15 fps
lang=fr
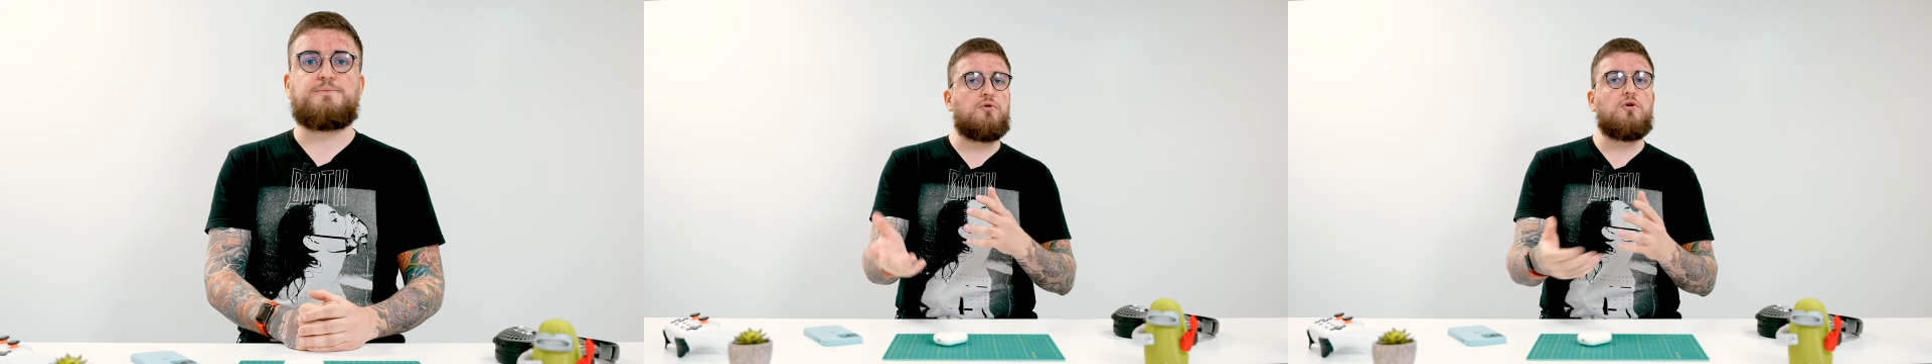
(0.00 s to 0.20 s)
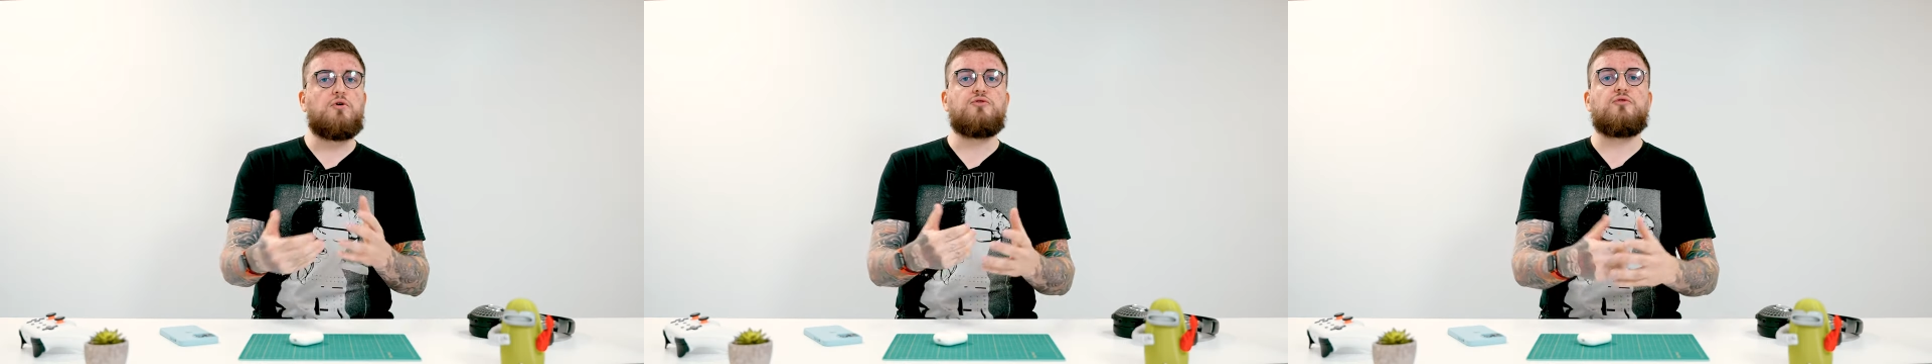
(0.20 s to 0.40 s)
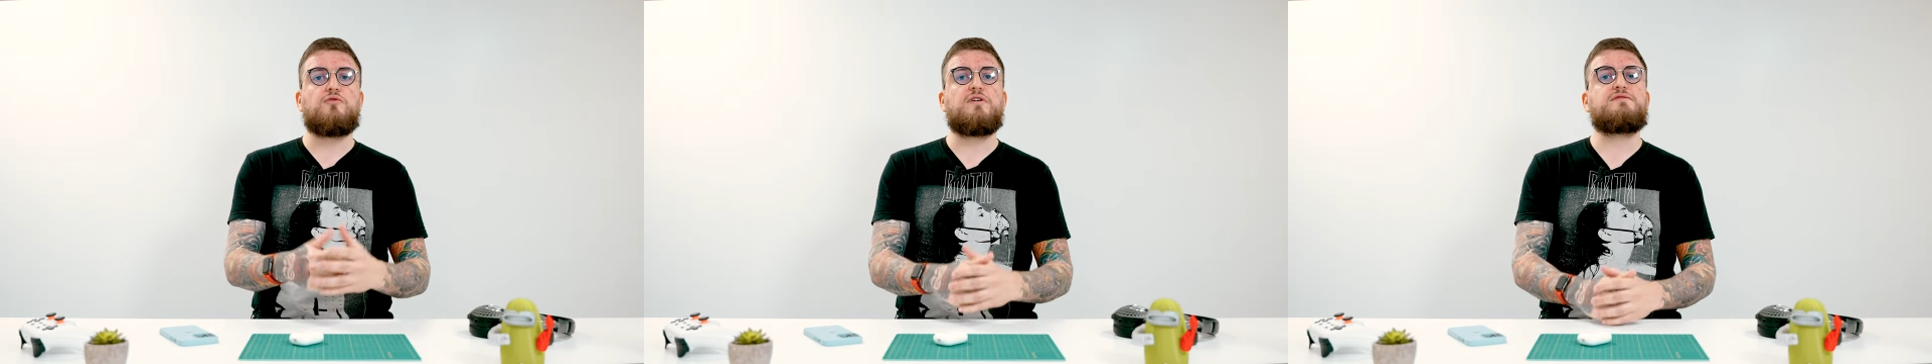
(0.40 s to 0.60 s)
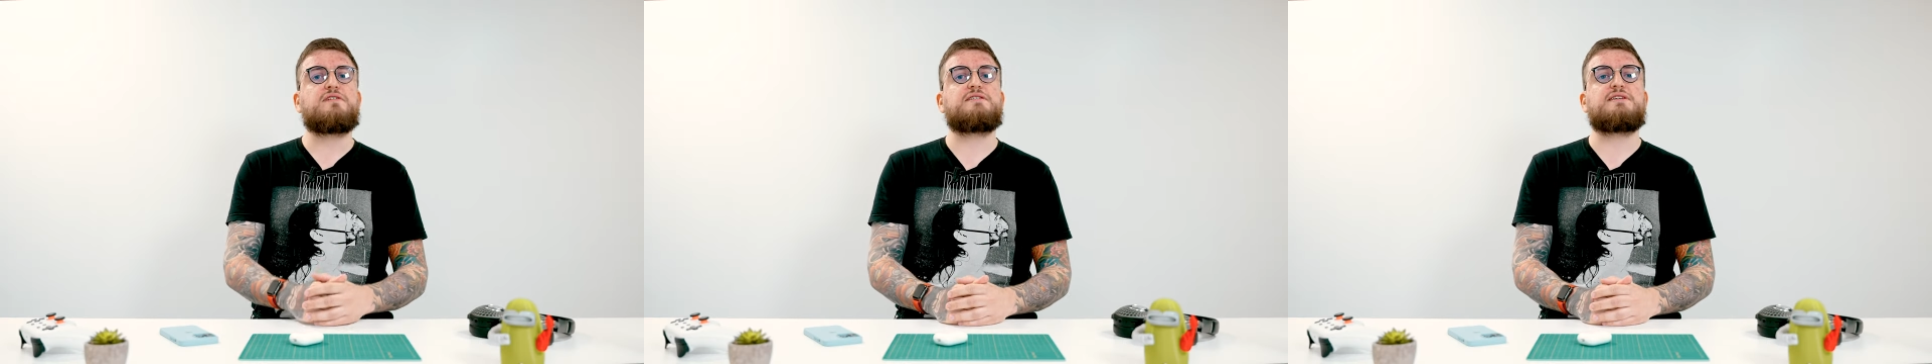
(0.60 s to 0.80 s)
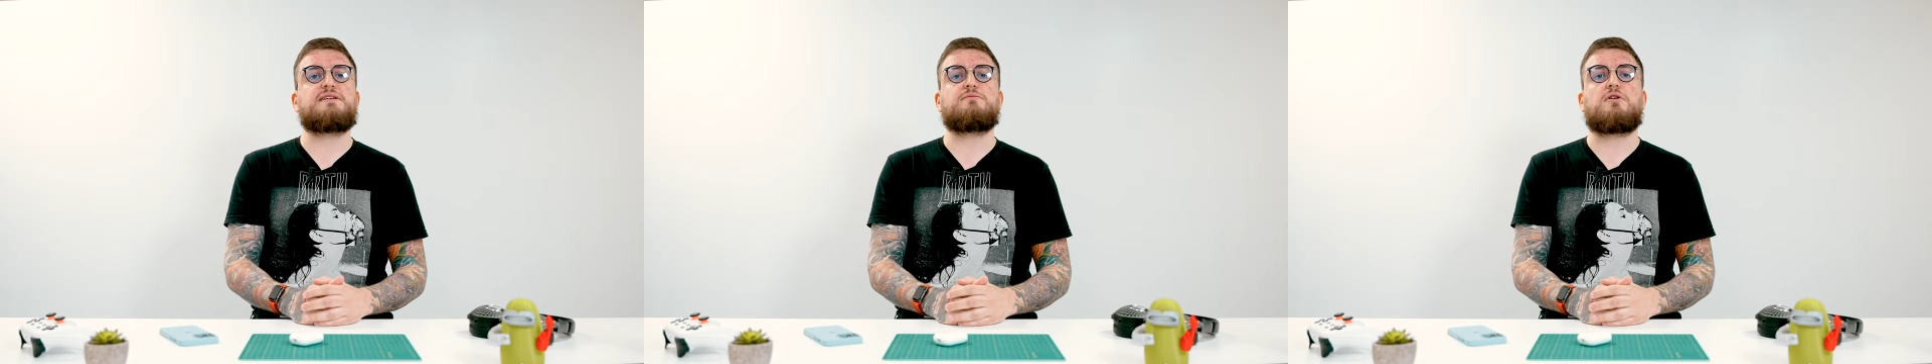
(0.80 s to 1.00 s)
pour le retrouver
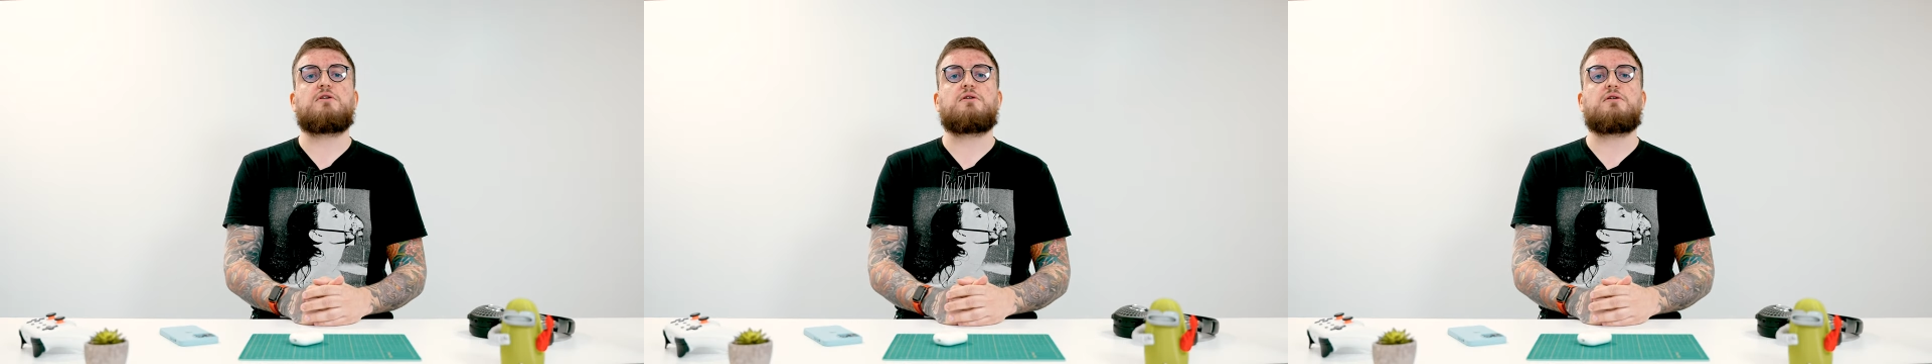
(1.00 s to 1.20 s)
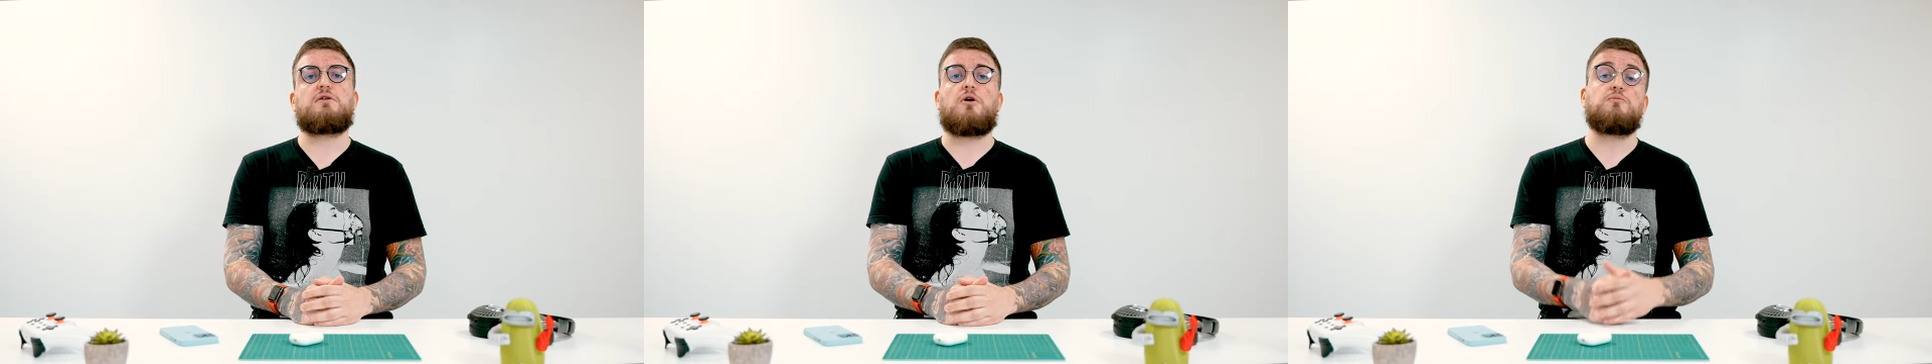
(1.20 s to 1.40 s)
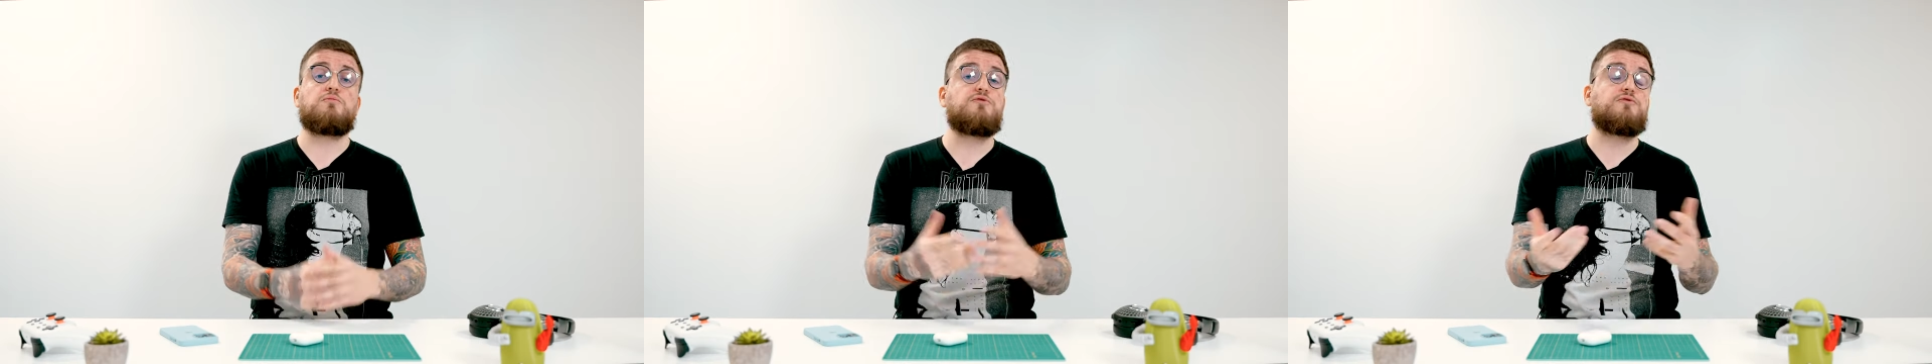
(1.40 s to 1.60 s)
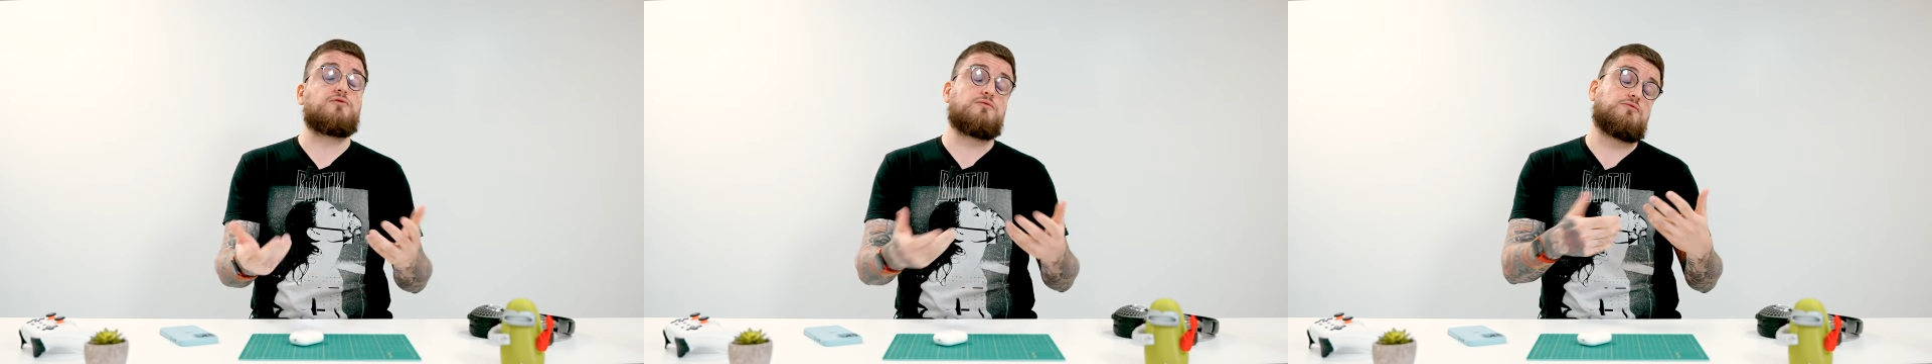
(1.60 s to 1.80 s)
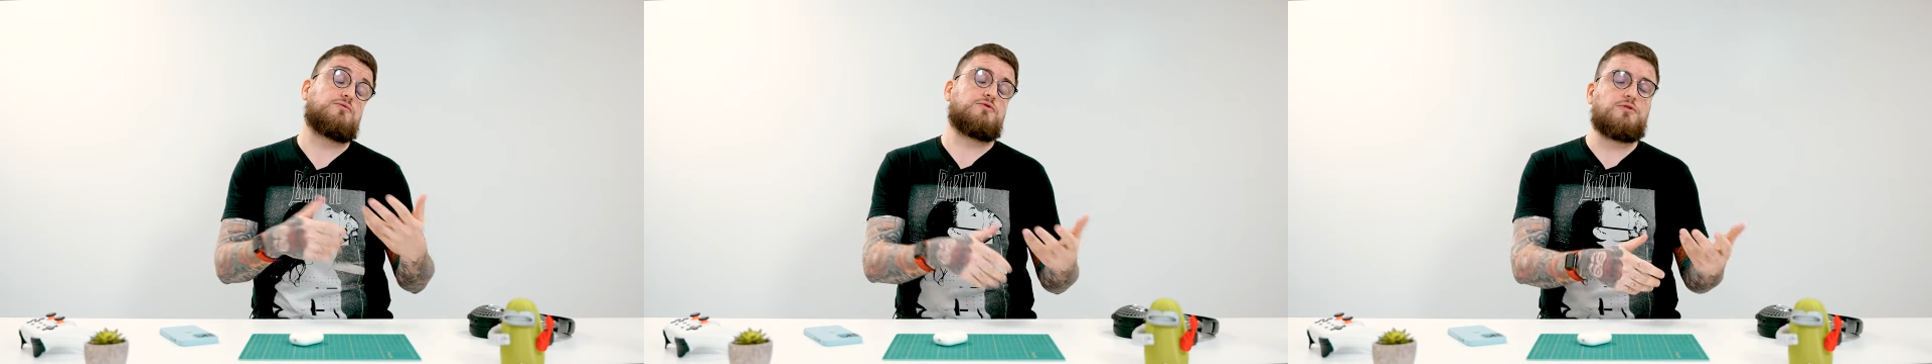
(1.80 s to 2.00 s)
facilement, en plus
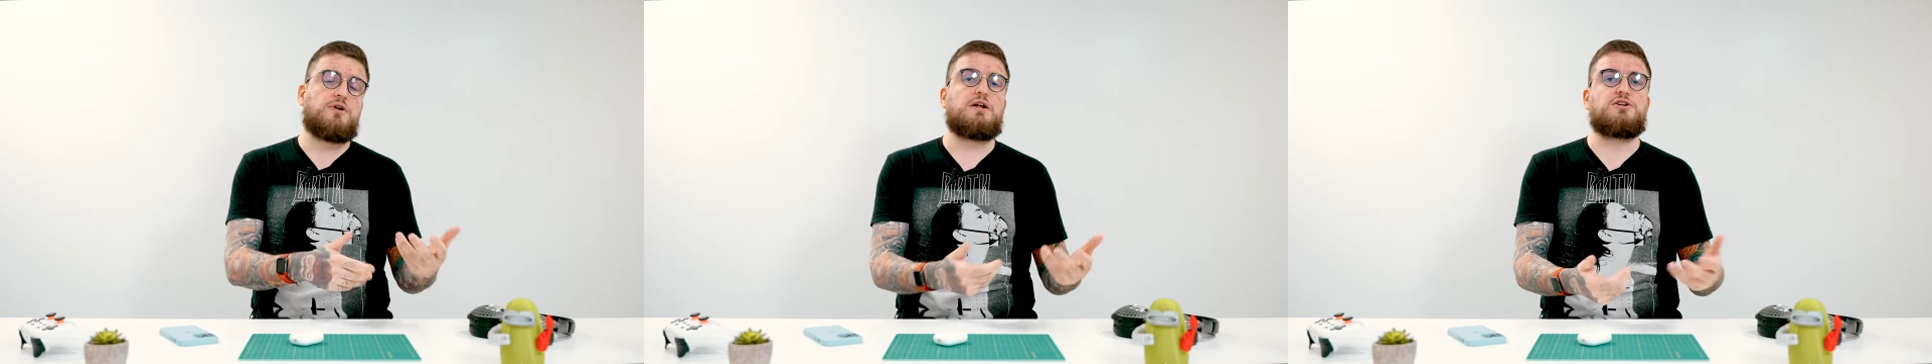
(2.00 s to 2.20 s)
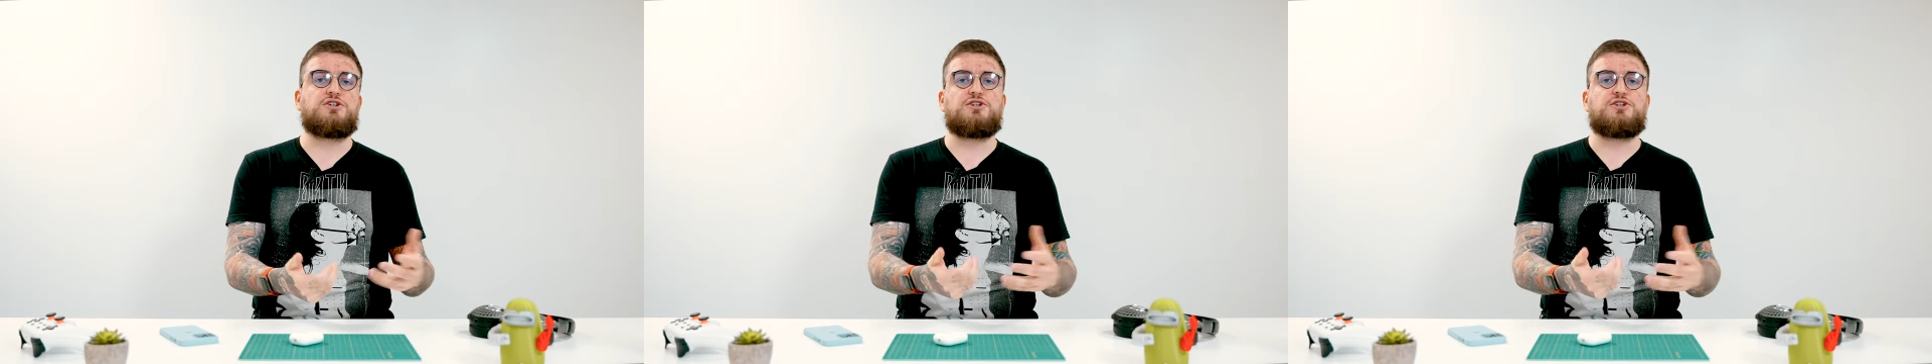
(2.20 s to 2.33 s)
de la